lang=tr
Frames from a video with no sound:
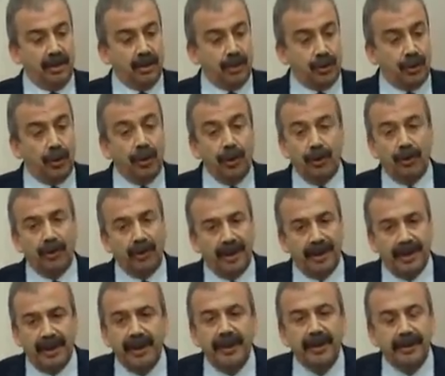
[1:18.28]
Son
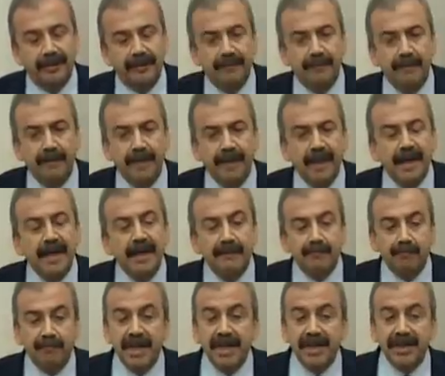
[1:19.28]
olarak
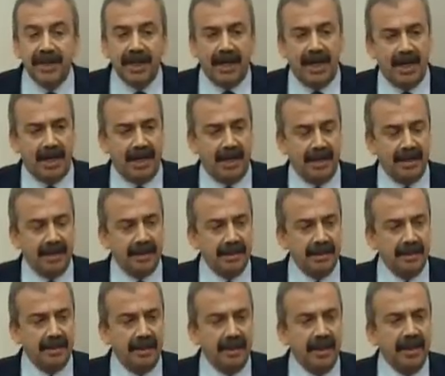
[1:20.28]
bir daha
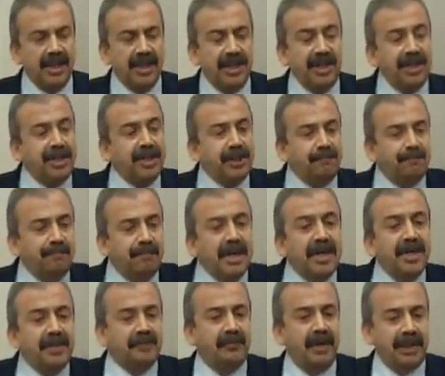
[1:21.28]

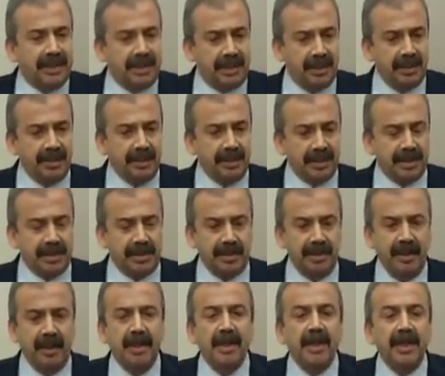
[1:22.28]
hiçbir
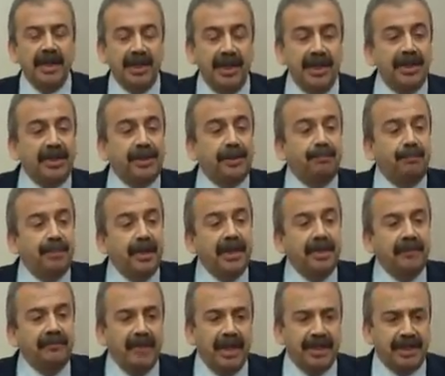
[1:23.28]
vekiliniz,
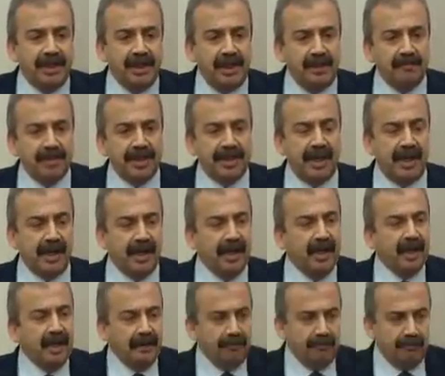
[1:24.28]
hiçbir vekilimize
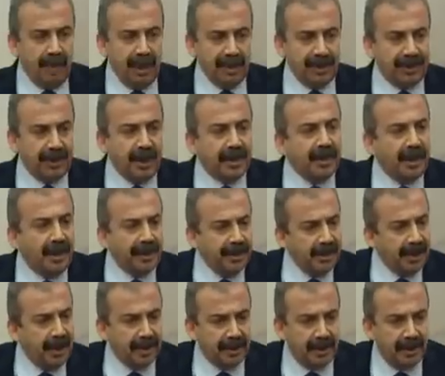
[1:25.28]
başta
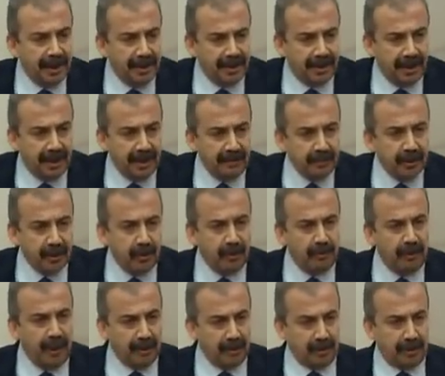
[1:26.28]
kadın arkadaşlarımız
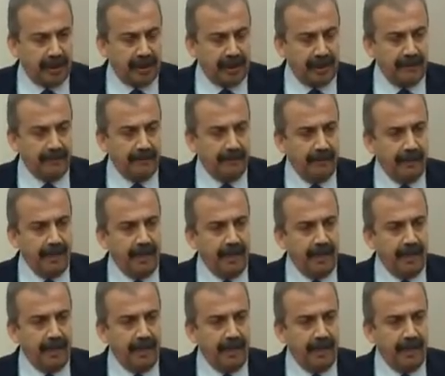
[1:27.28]
olmak üzere